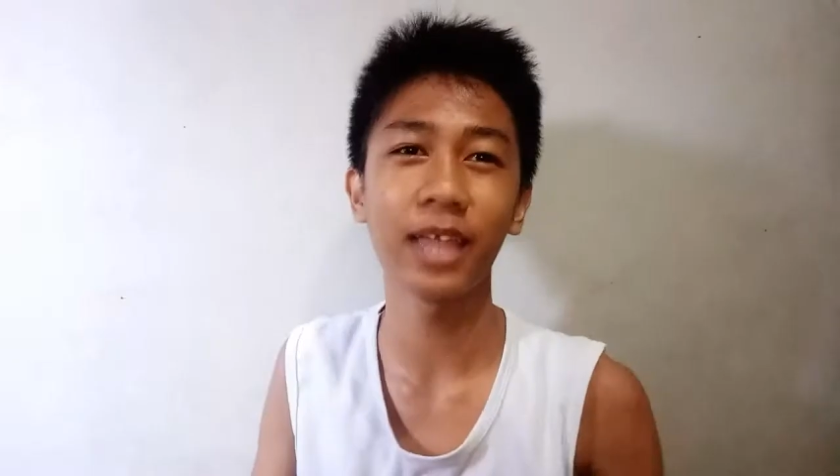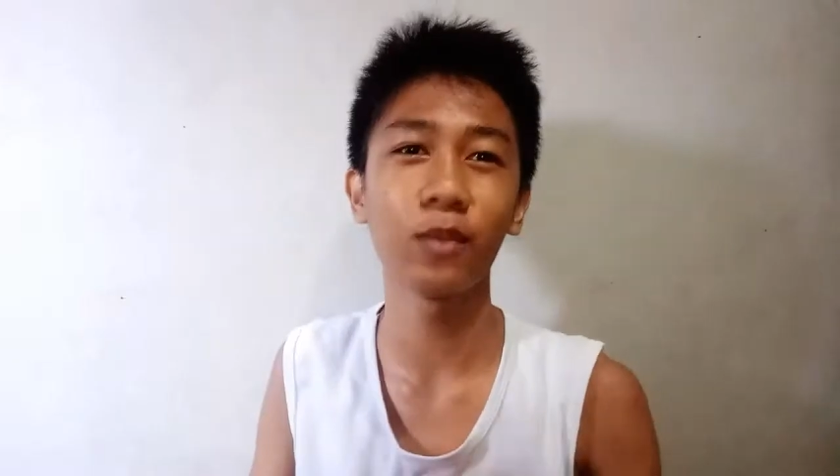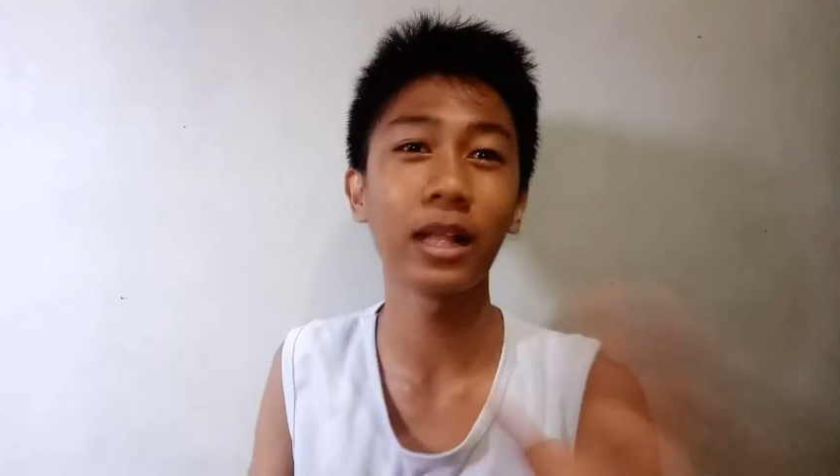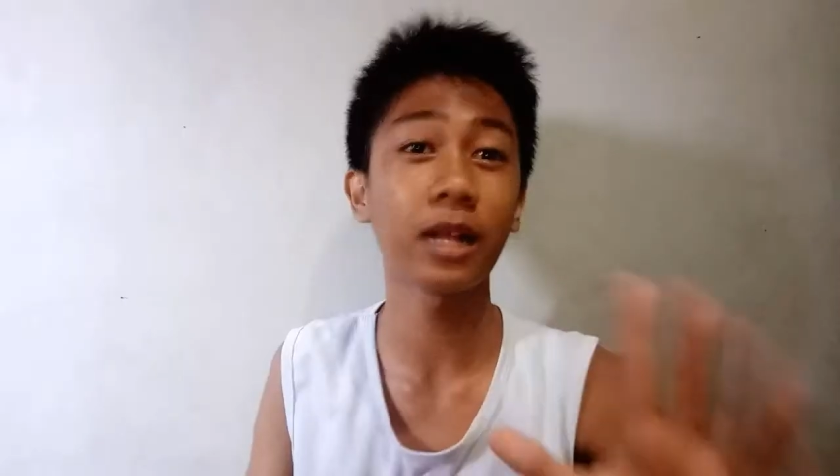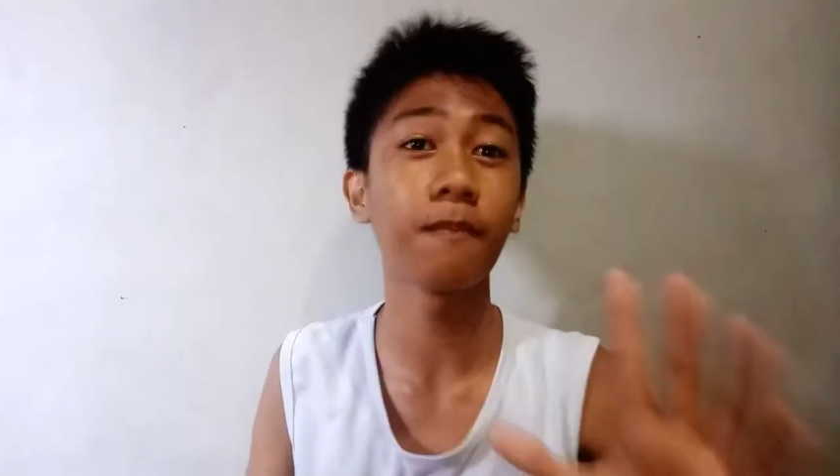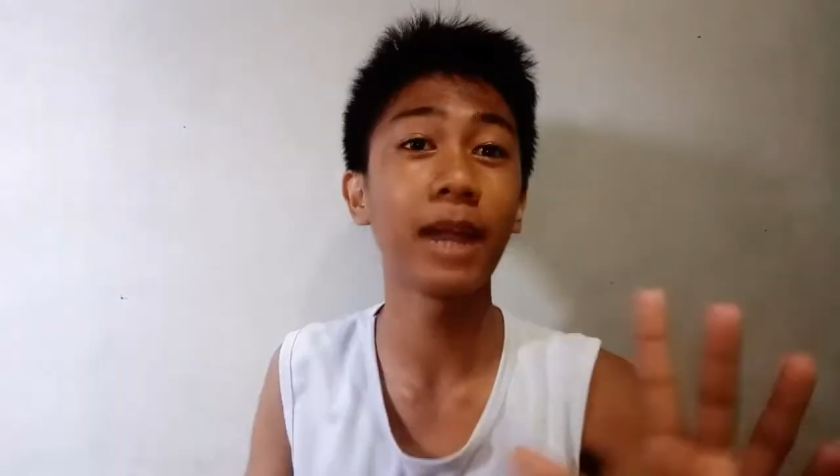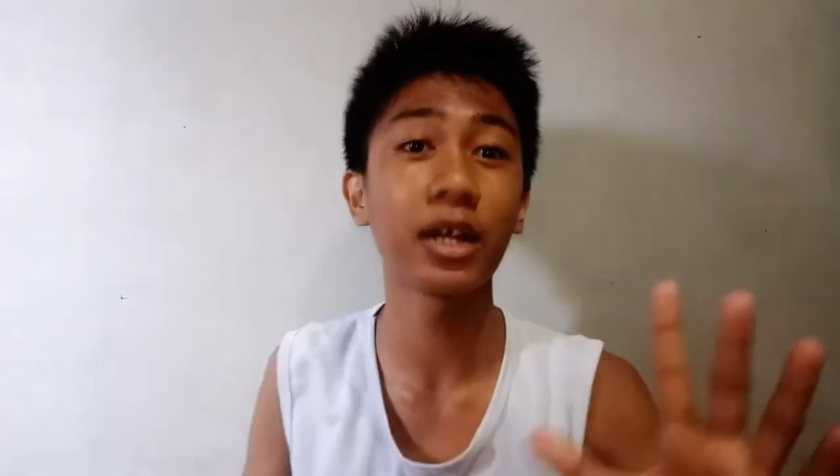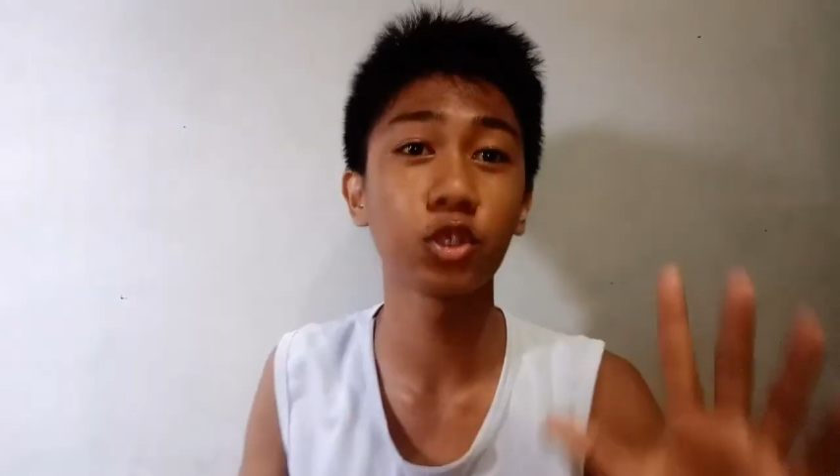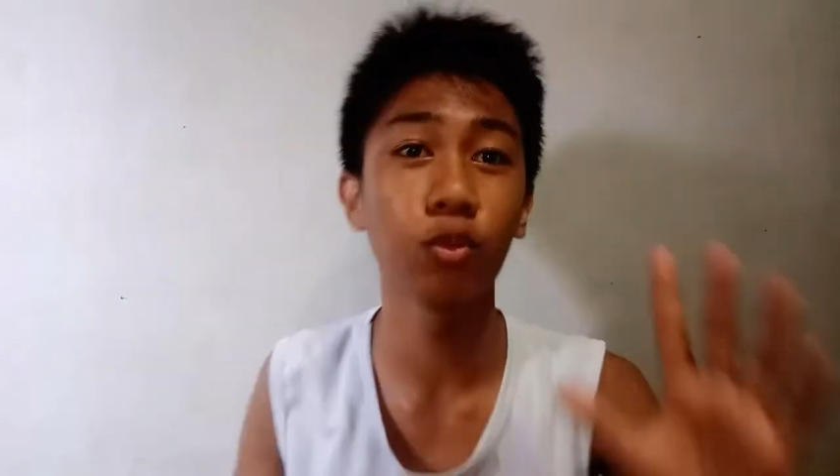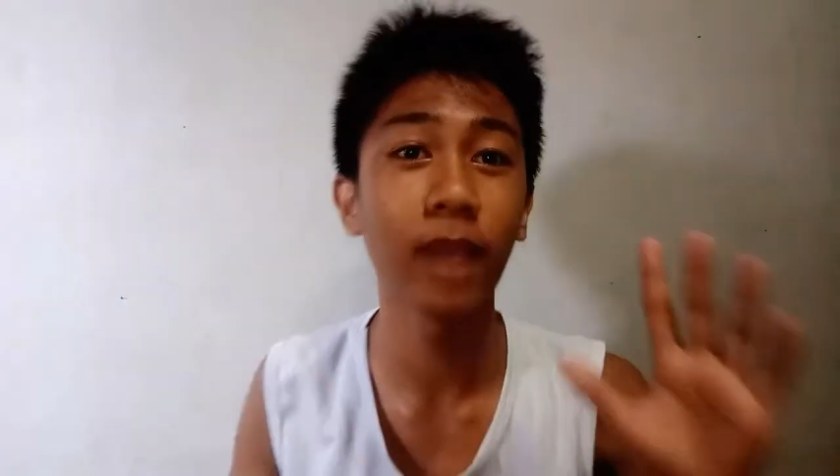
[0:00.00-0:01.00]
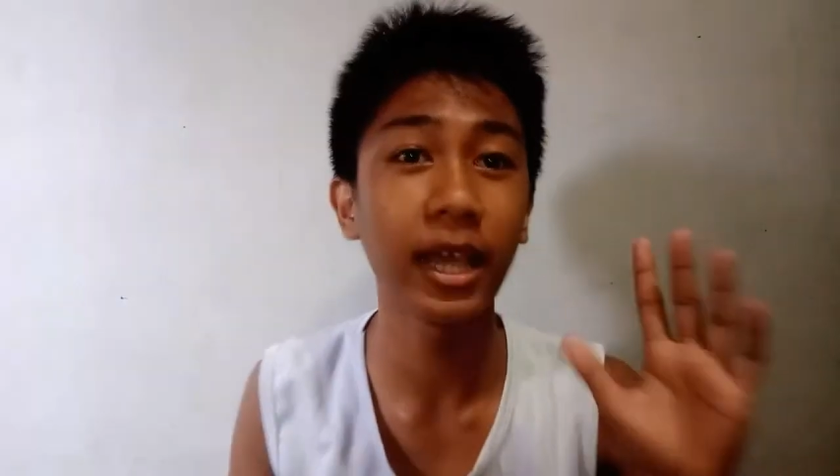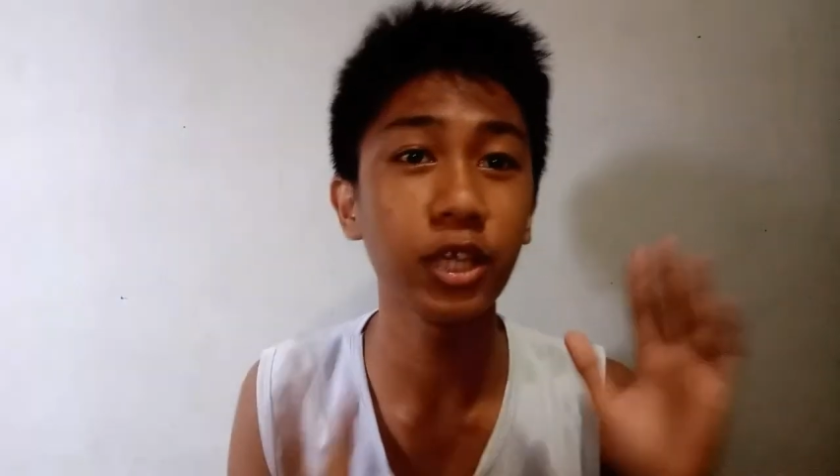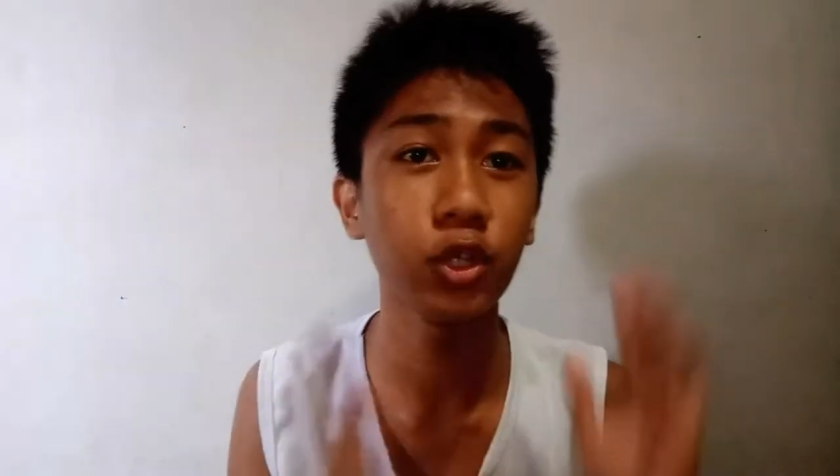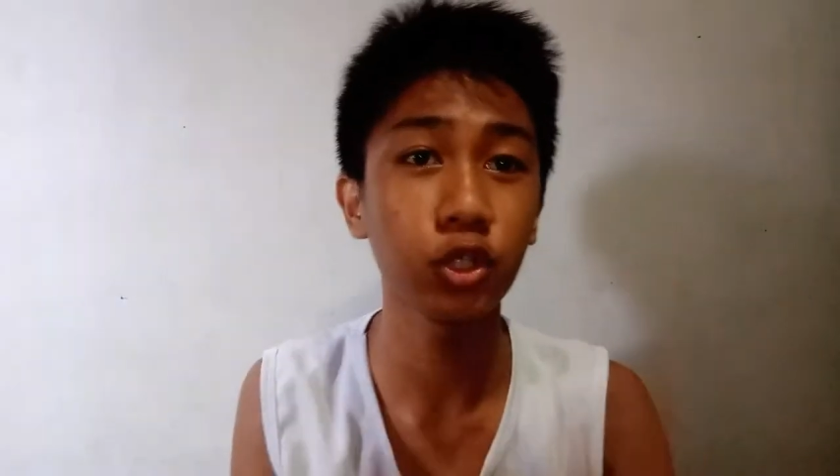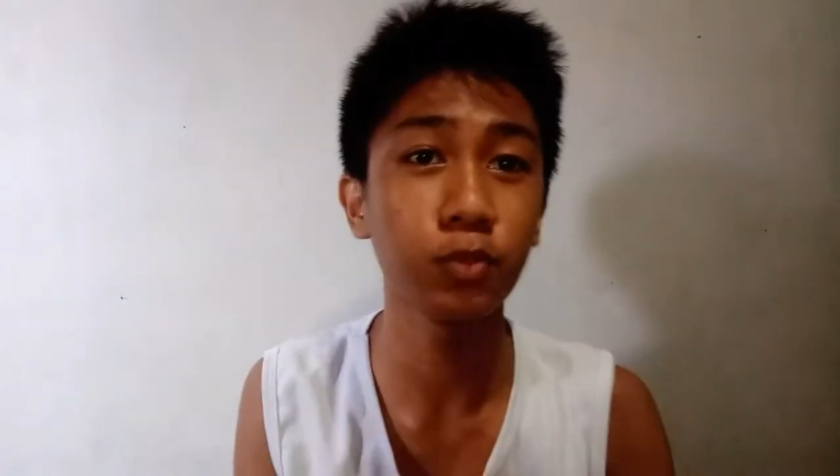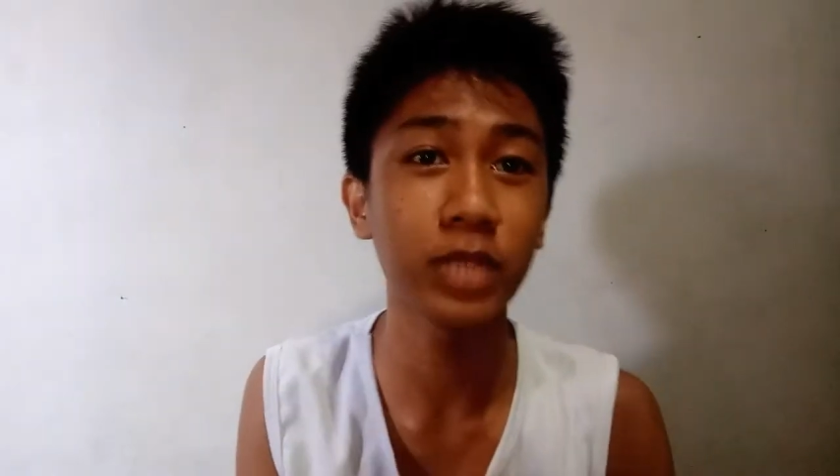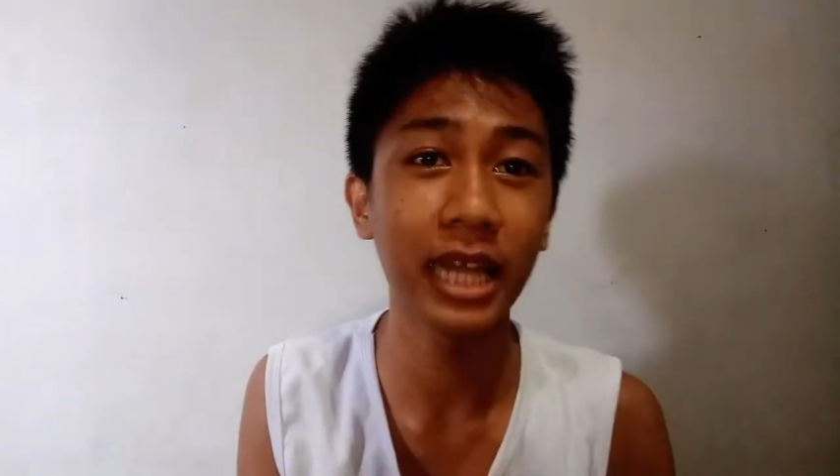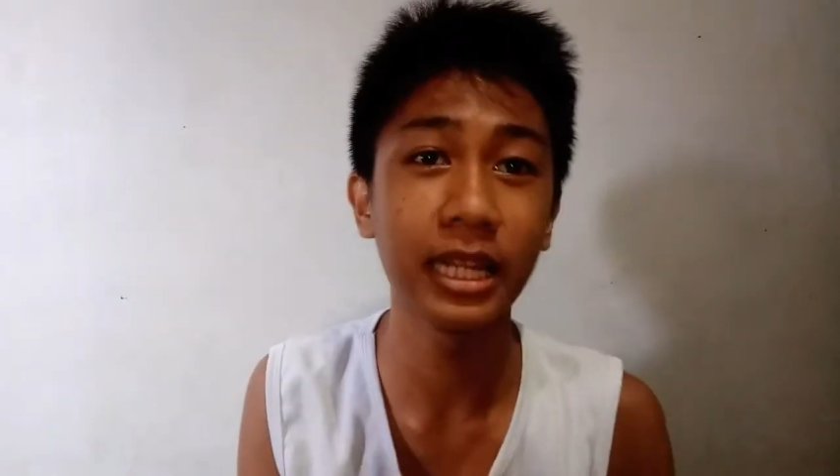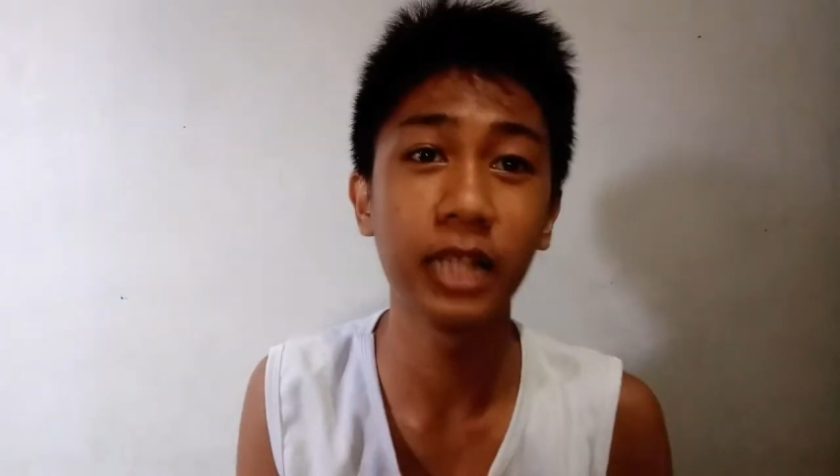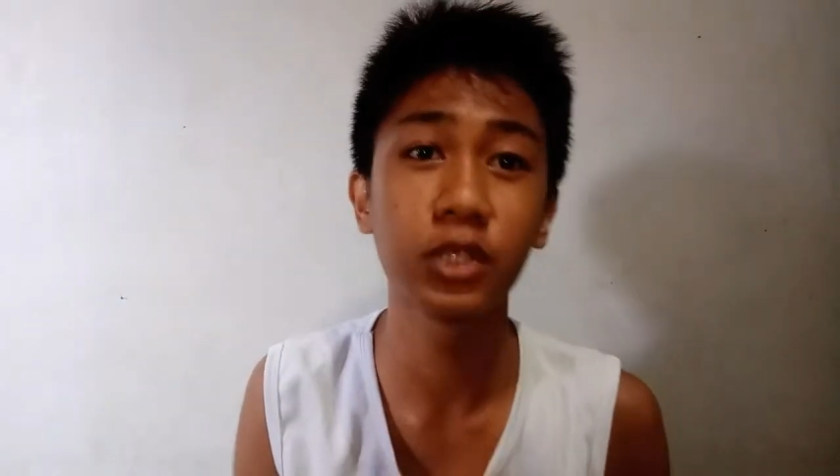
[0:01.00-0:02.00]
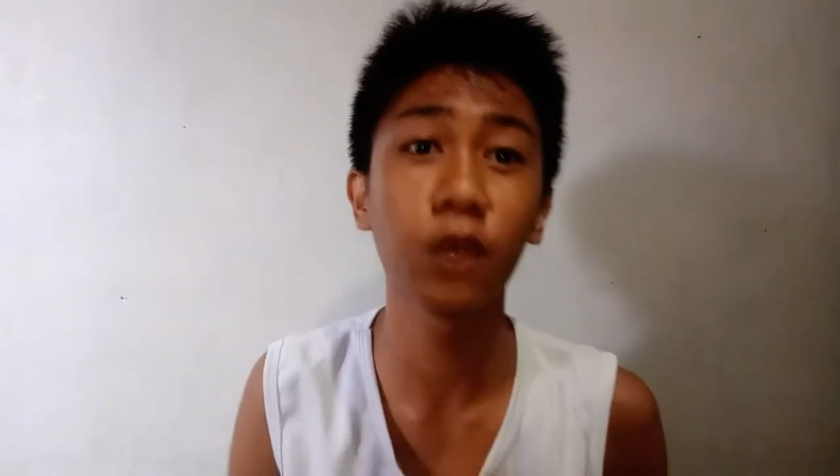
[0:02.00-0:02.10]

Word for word: and welcome back to my YouTube channel.